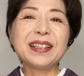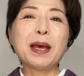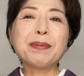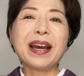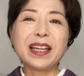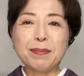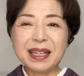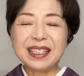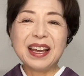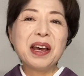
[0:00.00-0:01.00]
てまいりま
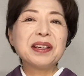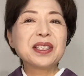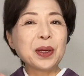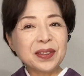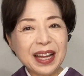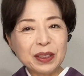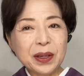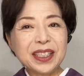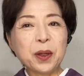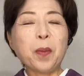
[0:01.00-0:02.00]
す。そんな
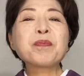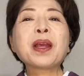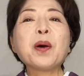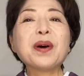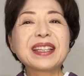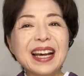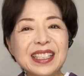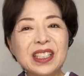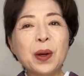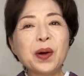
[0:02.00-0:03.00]
時の
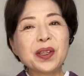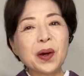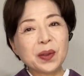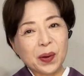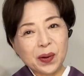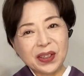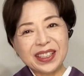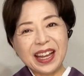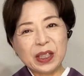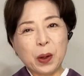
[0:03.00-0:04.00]
私の今日の
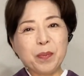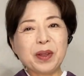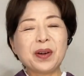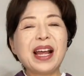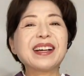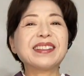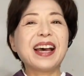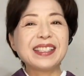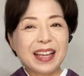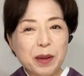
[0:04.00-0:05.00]
コーディネートご覧く
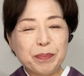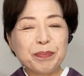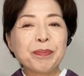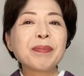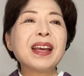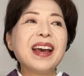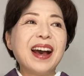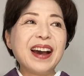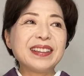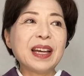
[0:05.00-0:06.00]
ださい。
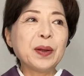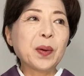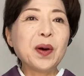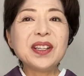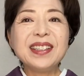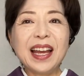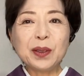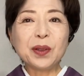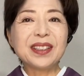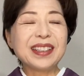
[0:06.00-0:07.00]
はい、あの、
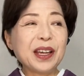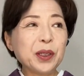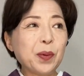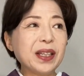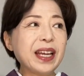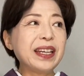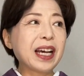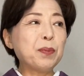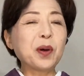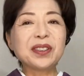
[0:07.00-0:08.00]
コーディネートっていうのは何
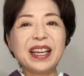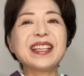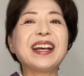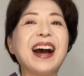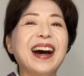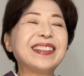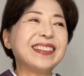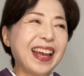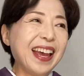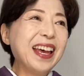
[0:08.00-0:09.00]
か目的があっ
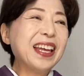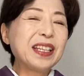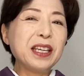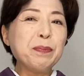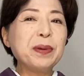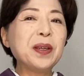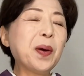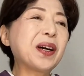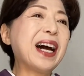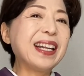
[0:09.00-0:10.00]
て、
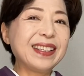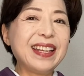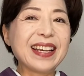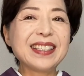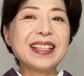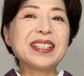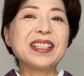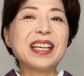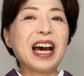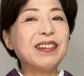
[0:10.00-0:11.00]
TPO があって、季節
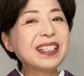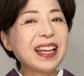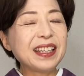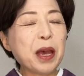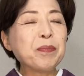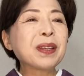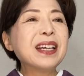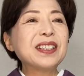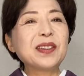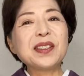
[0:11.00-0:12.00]
に合わせて、
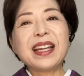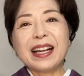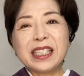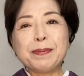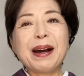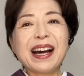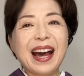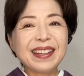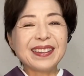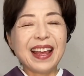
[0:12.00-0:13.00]
そして立場が
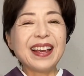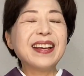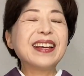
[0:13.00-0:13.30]
あって、